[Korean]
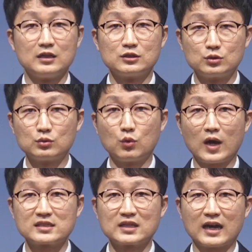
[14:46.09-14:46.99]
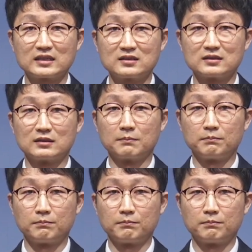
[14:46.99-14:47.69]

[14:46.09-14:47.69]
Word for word: 수고하지 않은